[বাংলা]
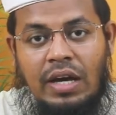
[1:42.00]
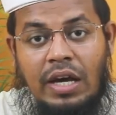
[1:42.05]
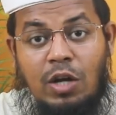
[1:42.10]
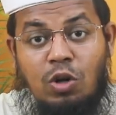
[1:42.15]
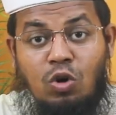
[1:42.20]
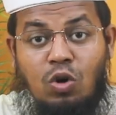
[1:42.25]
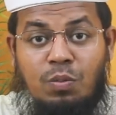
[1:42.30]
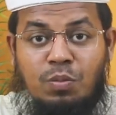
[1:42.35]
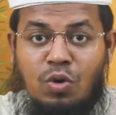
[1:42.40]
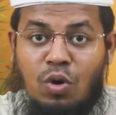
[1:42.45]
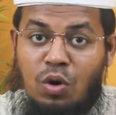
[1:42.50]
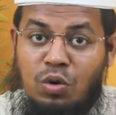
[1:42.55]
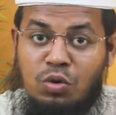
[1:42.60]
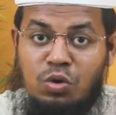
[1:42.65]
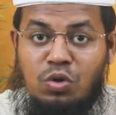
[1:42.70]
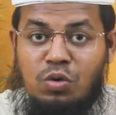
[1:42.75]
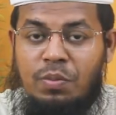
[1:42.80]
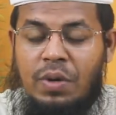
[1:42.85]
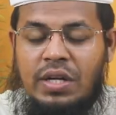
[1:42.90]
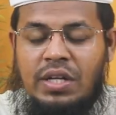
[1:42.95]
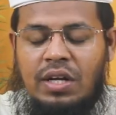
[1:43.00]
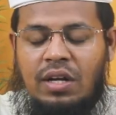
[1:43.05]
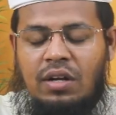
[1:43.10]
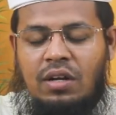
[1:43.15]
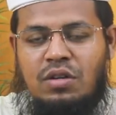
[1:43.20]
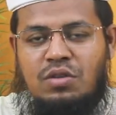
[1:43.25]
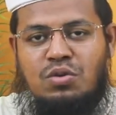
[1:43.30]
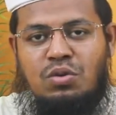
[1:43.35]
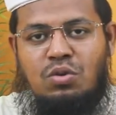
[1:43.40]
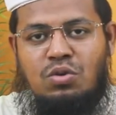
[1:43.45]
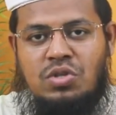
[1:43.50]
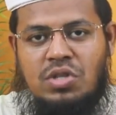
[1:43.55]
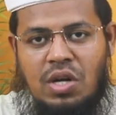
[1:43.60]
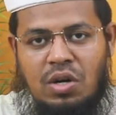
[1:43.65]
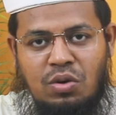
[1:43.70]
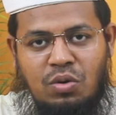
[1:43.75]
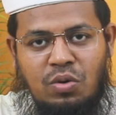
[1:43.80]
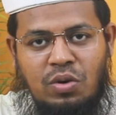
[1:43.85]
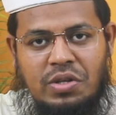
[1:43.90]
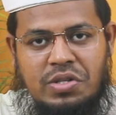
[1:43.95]
এরকম কঠোর বাণী আল্লাহ রসুল
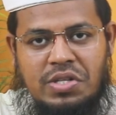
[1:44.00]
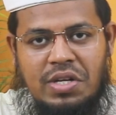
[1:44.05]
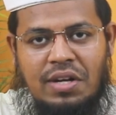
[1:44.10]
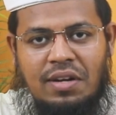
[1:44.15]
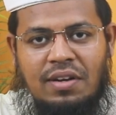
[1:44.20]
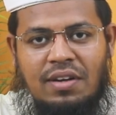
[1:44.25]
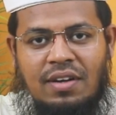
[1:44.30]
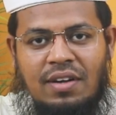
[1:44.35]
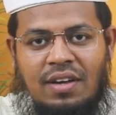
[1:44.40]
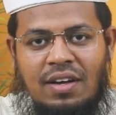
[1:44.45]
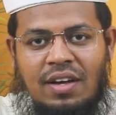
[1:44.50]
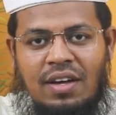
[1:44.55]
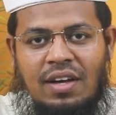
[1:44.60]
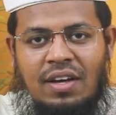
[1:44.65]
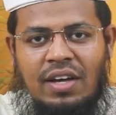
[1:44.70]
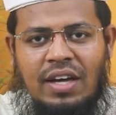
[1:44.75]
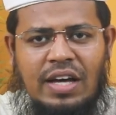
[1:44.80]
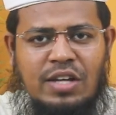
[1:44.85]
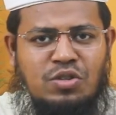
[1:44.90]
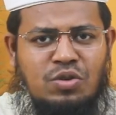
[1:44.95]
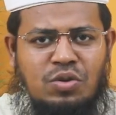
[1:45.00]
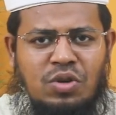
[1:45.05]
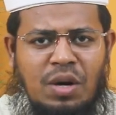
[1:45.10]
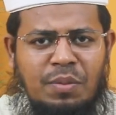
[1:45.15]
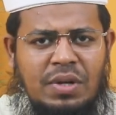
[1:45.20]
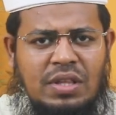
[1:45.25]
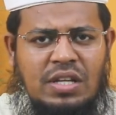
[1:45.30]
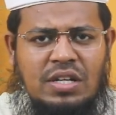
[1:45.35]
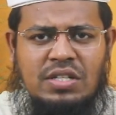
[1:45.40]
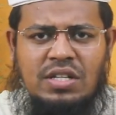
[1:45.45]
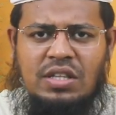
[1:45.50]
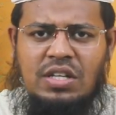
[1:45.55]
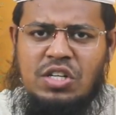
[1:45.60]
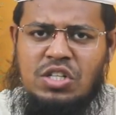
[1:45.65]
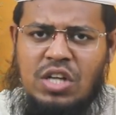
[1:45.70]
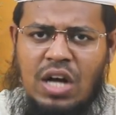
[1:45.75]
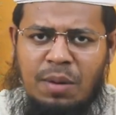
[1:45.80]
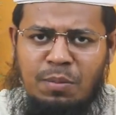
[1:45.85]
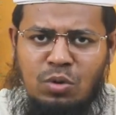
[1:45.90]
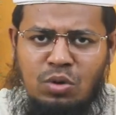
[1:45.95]
উচ্চারণ করেছেন এজন্য আমাদের যাদের
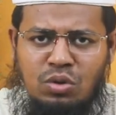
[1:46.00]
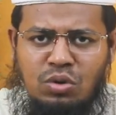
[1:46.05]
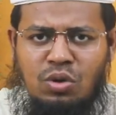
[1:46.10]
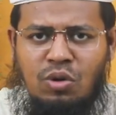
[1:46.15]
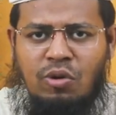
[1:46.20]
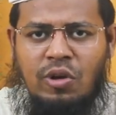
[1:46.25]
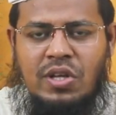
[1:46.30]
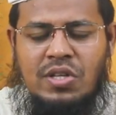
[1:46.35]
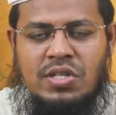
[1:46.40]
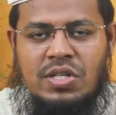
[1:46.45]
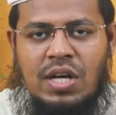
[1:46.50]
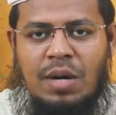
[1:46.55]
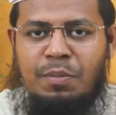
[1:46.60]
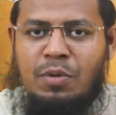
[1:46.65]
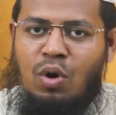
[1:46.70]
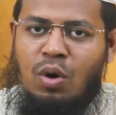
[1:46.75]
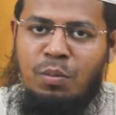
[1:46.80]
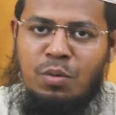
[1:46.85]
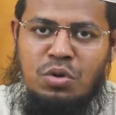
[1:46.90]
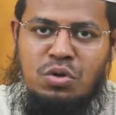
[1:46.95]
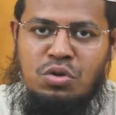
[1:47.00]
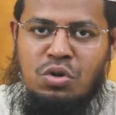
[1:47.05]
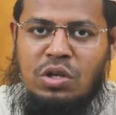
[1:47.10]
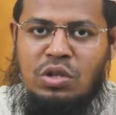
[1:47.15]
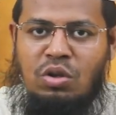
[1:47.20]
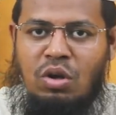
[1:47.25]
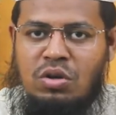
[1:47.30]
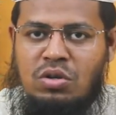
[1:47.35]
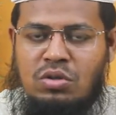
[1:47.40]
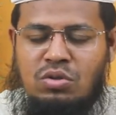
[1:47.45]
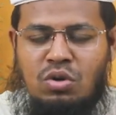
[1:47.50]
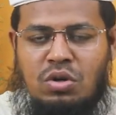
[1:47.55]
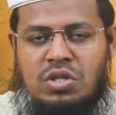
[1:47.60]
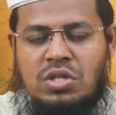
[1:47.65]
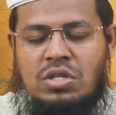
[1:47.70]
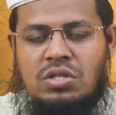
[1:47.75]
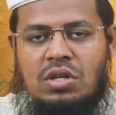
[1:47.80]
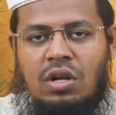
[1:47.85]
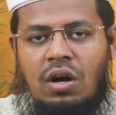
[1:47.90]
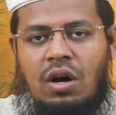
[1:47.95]
সামর্থ্য রয়েছে আমরা অবশ্যই
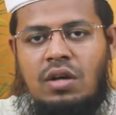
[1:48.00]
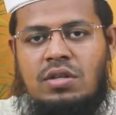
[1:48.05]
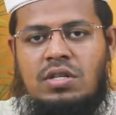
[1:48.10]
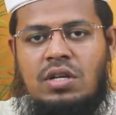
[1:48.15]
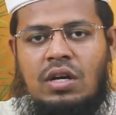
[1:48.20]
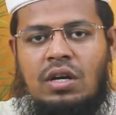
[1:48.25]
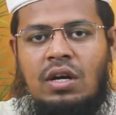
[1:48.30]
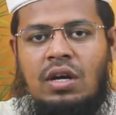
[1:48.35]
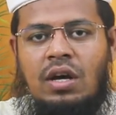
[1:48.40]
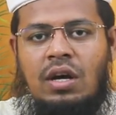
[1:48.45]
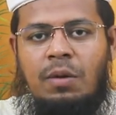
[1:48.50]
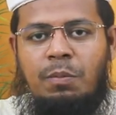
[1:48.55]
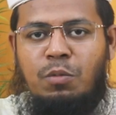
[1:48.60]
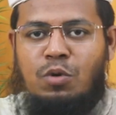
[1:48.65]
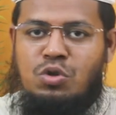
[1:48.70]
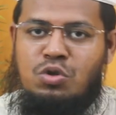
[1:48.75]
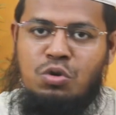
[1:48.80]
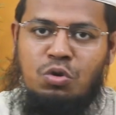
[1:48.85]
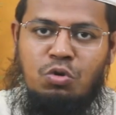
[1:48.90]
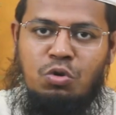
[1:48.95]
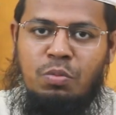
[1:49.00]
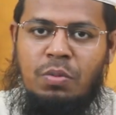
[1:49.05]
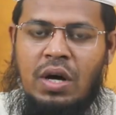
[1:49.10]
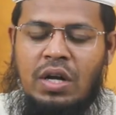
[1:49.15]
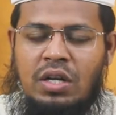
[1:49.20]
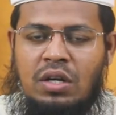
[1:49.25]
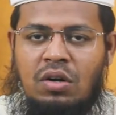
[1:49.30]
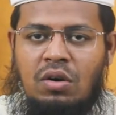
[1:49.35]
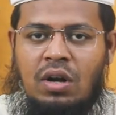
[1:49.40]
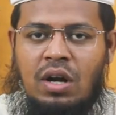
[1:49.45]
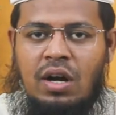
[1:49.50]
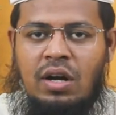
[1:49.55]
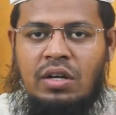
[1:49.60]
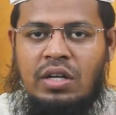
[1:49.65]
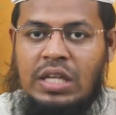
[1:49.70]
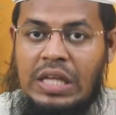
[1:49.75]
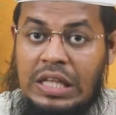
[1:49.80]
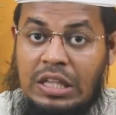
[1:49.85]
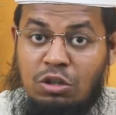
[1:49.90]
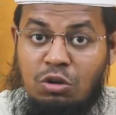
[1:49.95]
দশই জিলহজে পশু কুরবানি করার
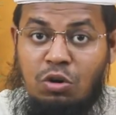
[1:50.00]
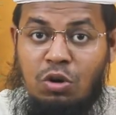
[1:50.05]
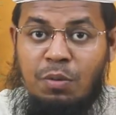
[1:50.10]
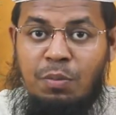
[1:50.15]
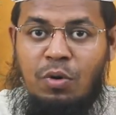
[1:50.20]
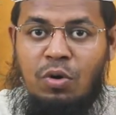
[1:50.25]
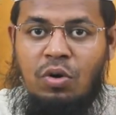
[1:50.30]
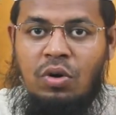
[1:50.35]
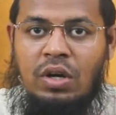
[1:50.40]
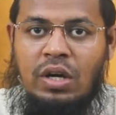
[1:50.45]
নিয়ত করব